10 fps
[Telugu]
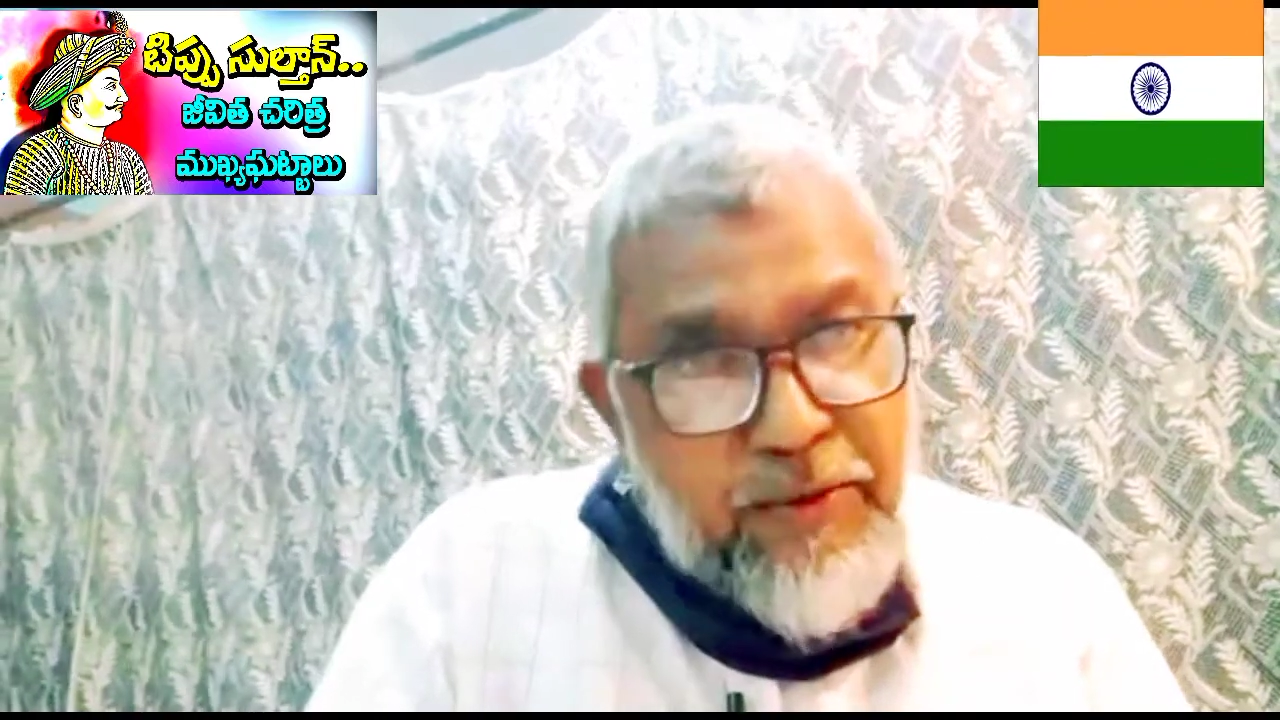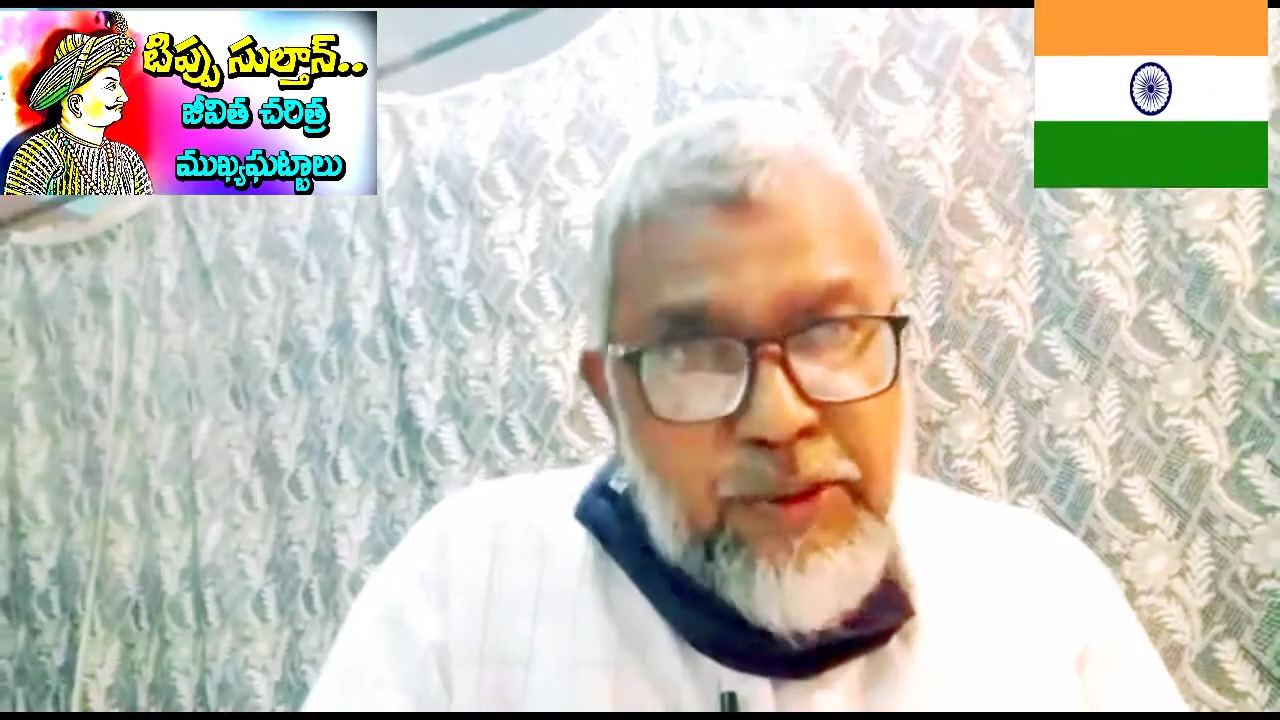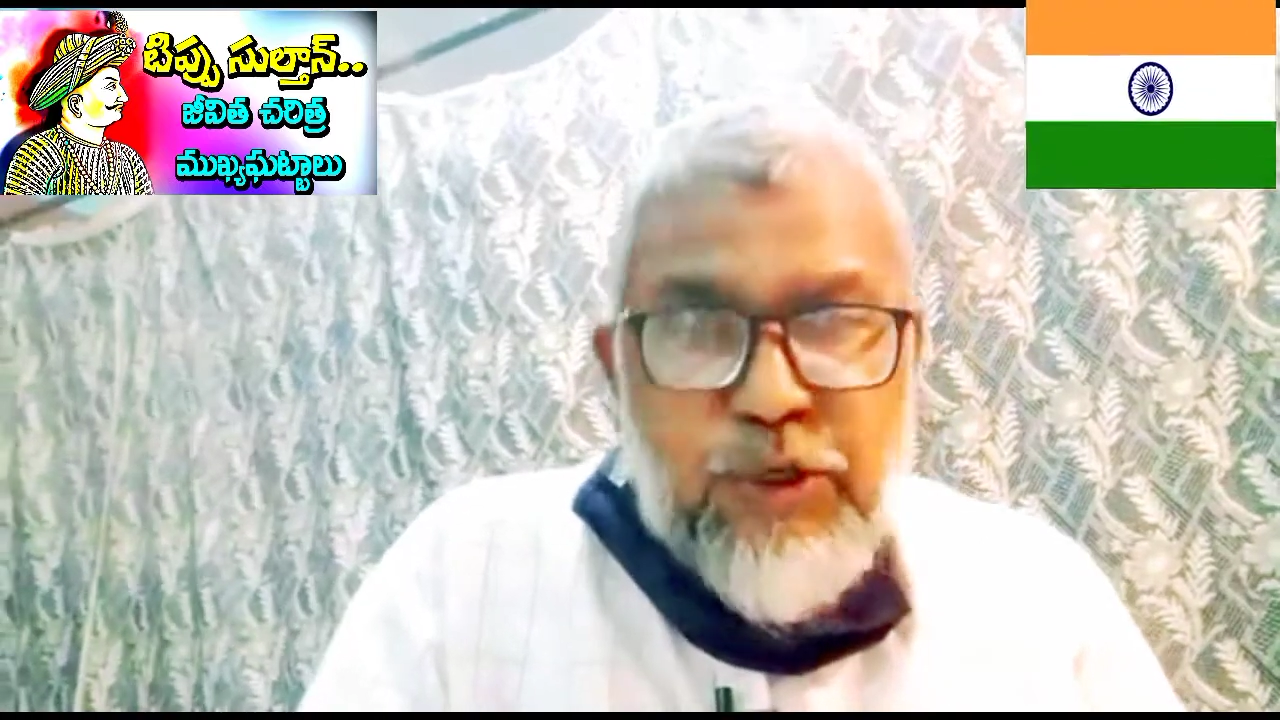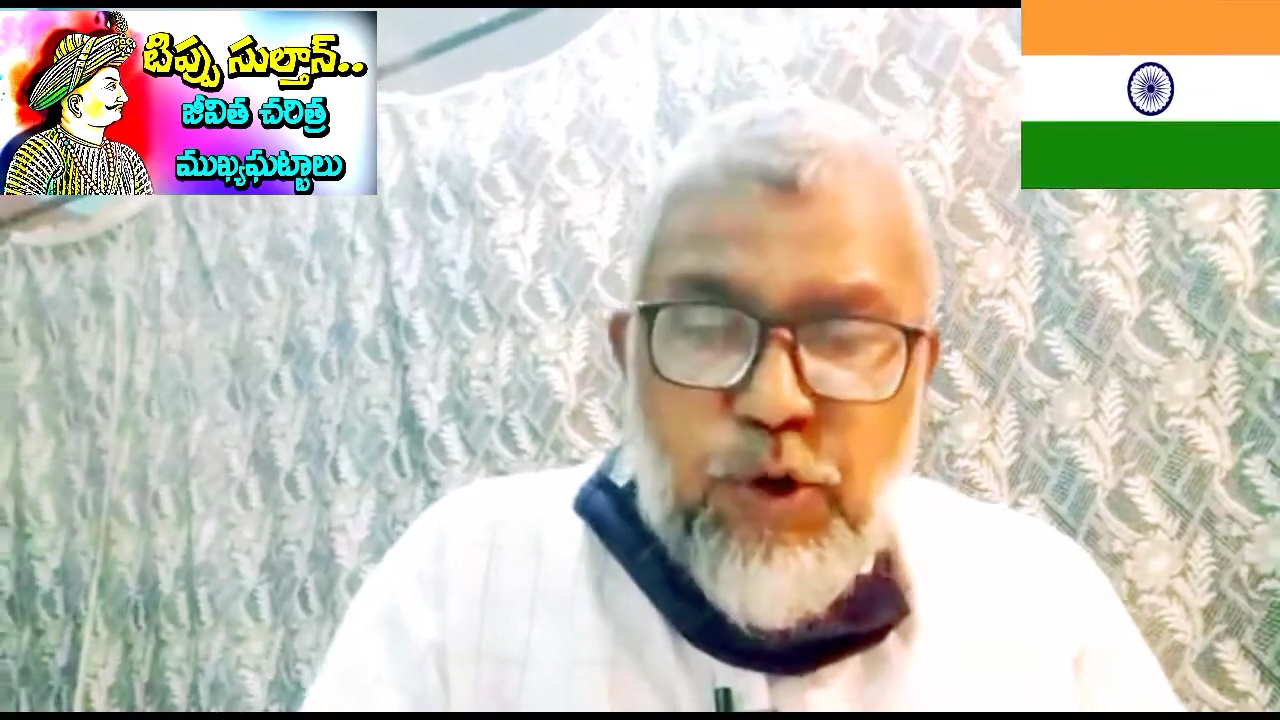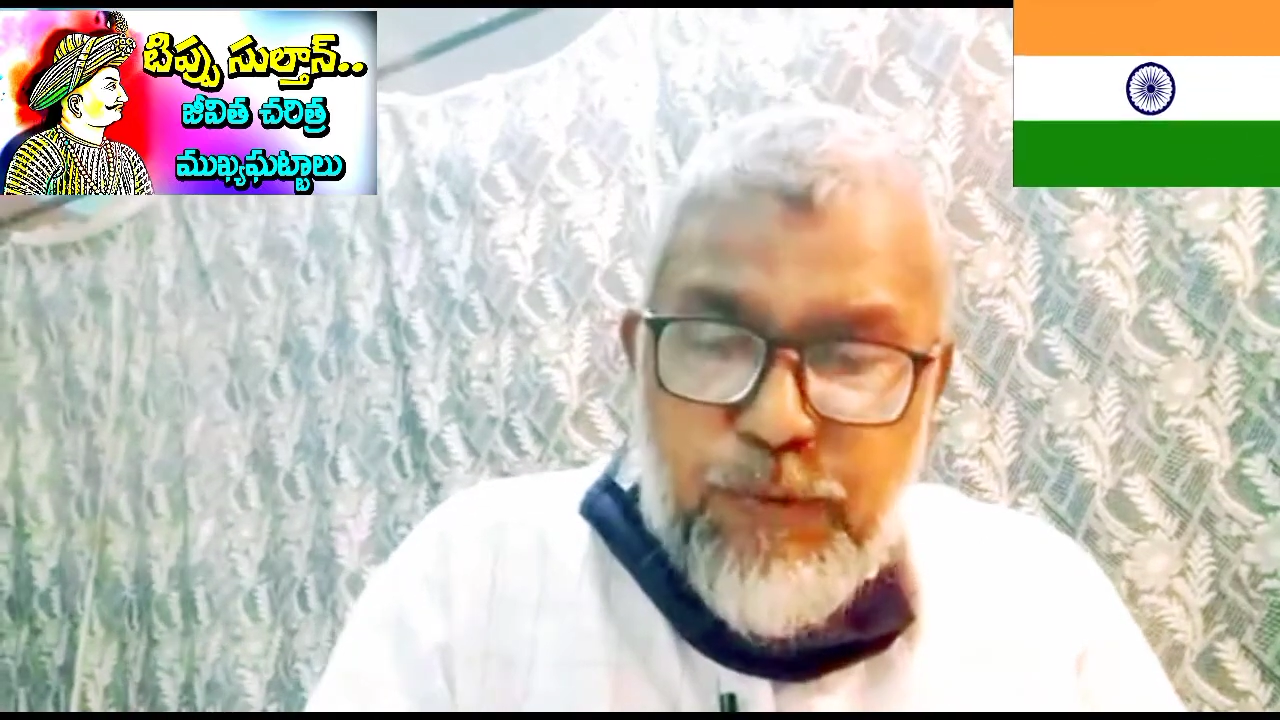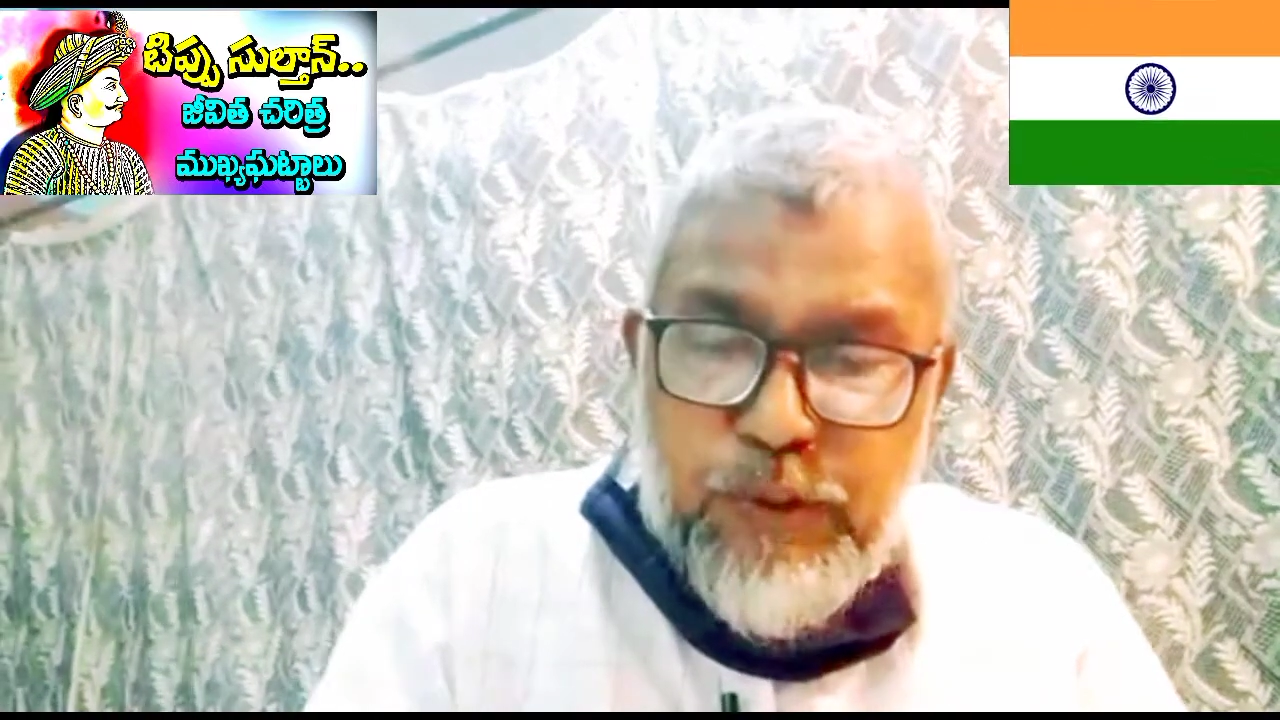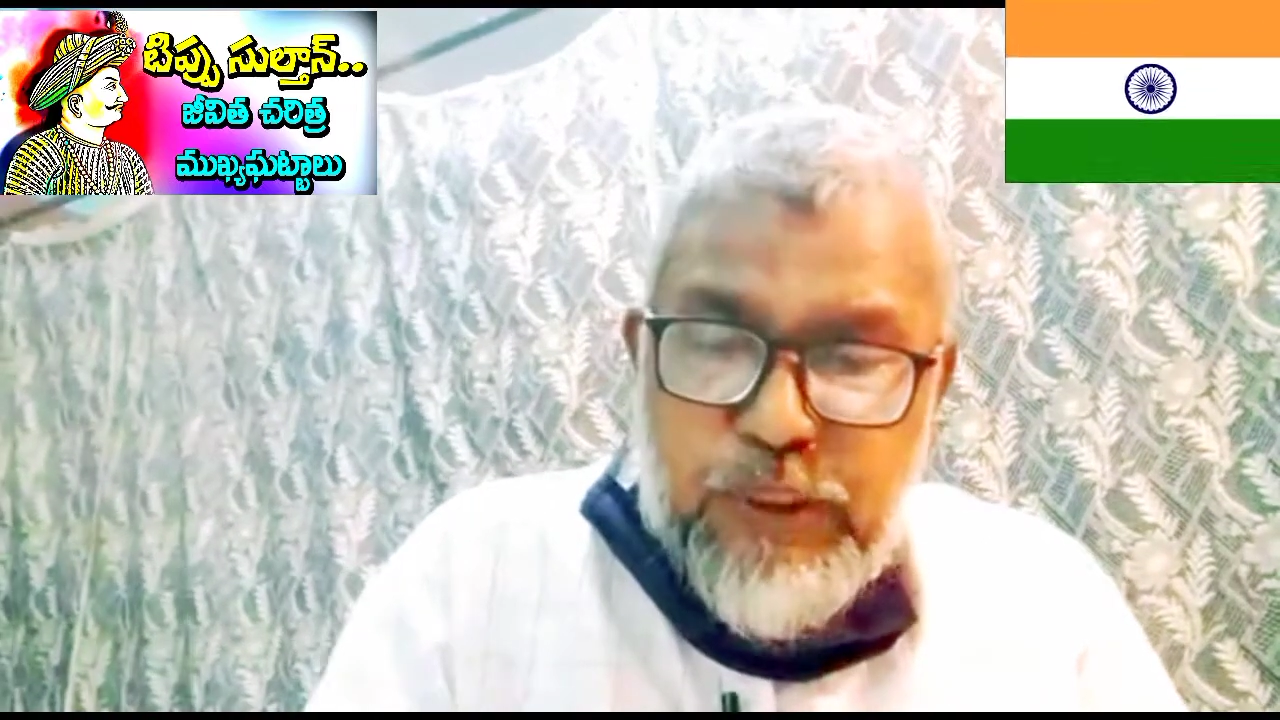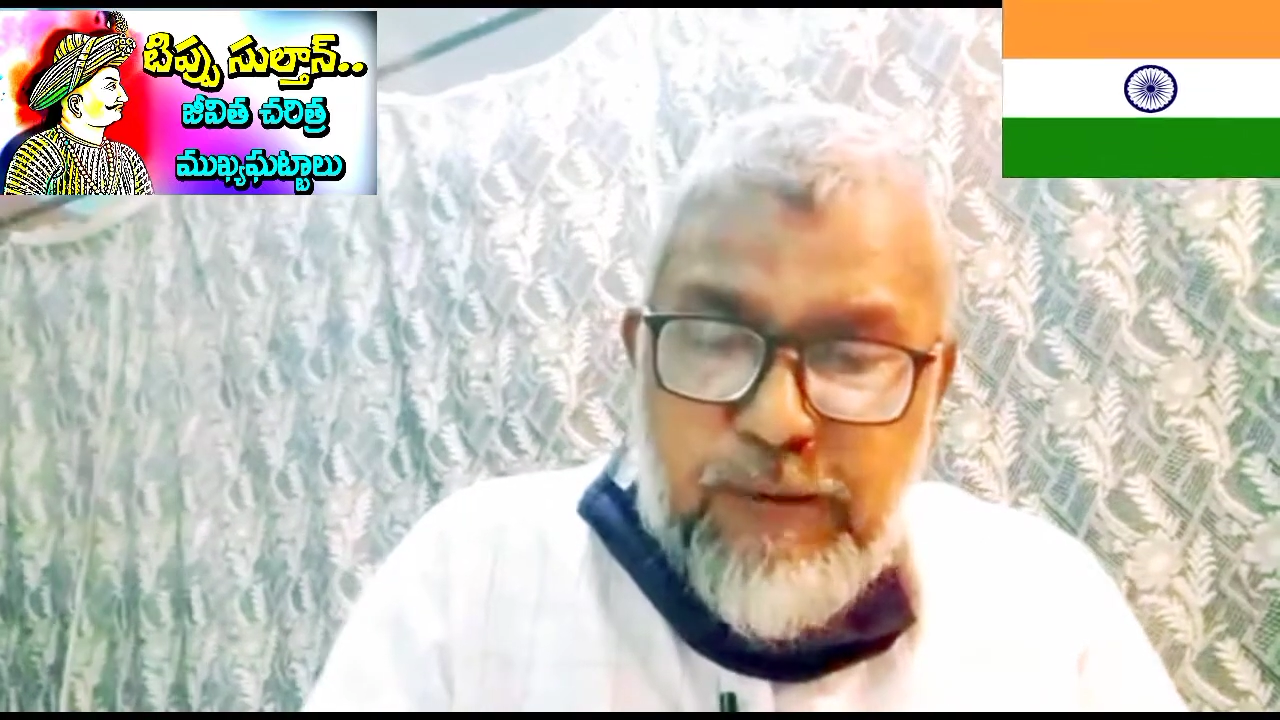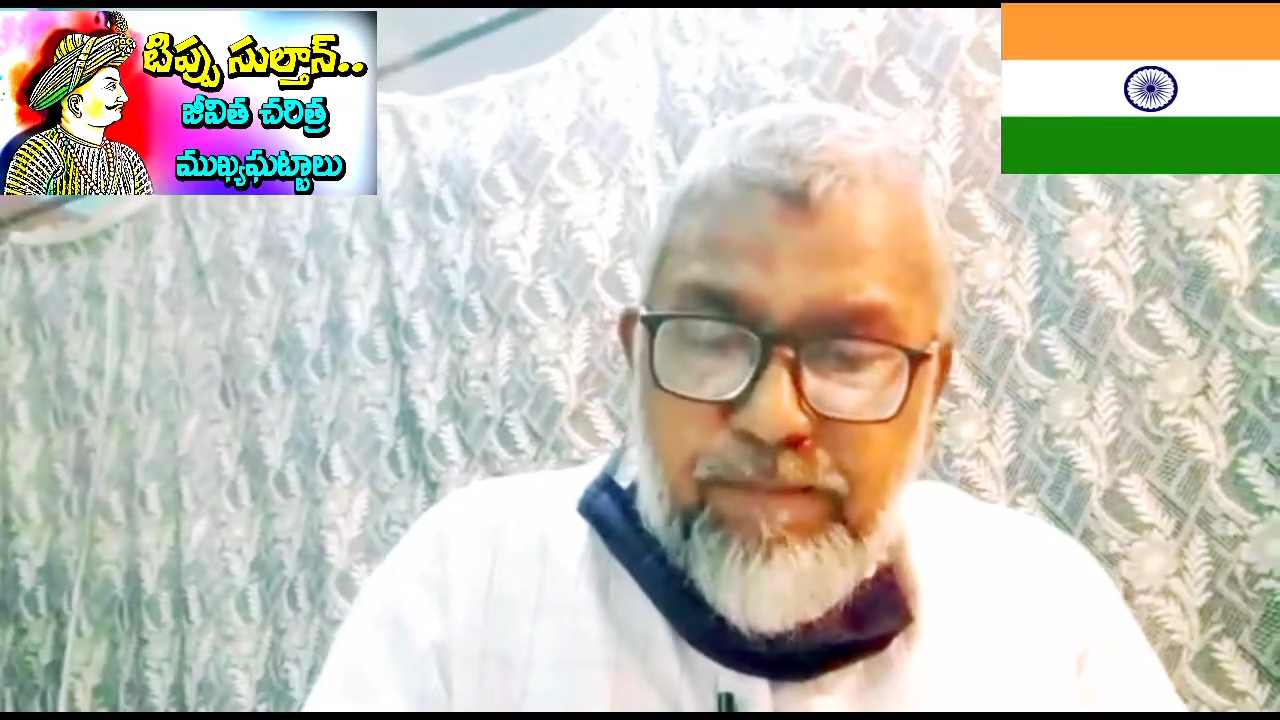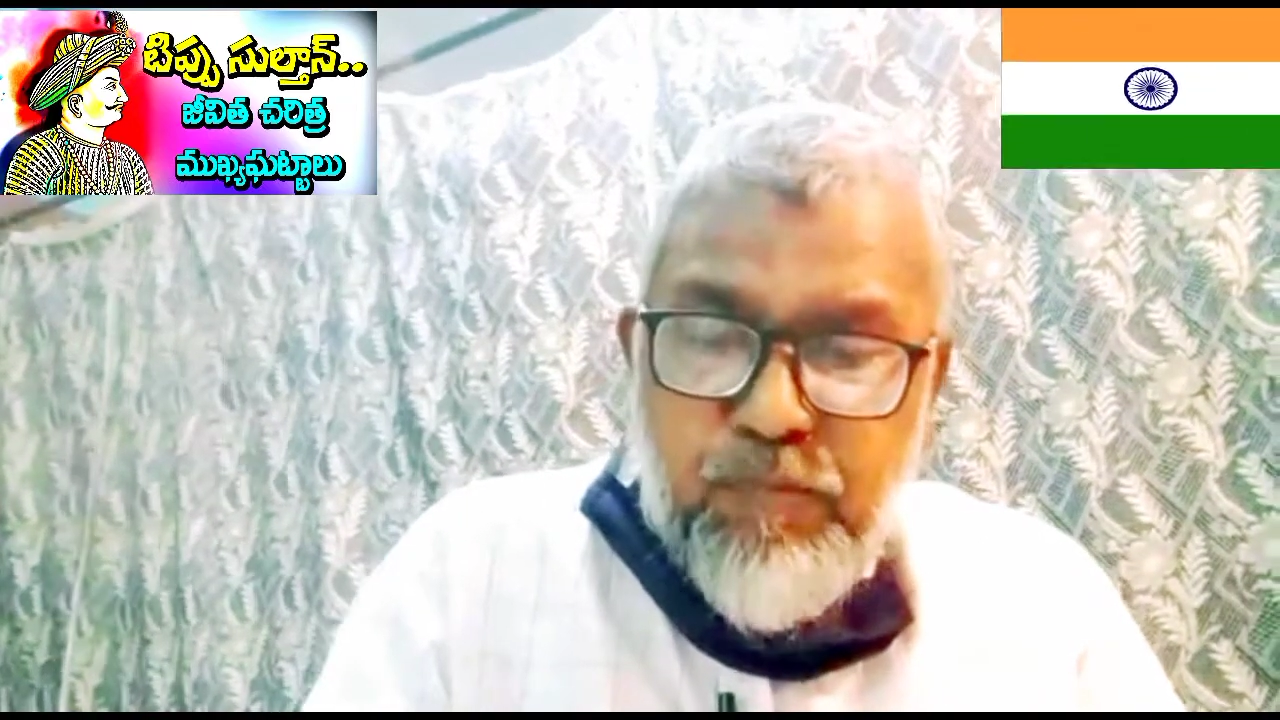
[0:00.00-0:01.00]
ఇది ఒక
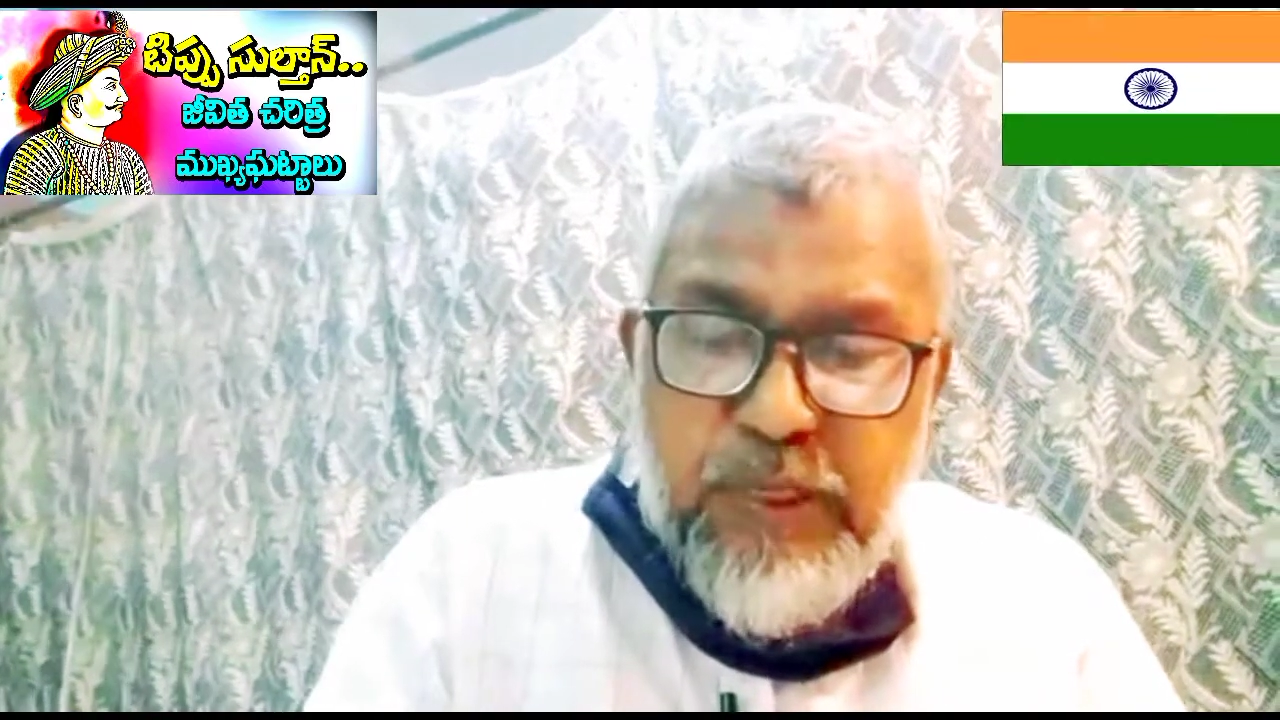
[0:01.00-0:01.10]
పుస్తకం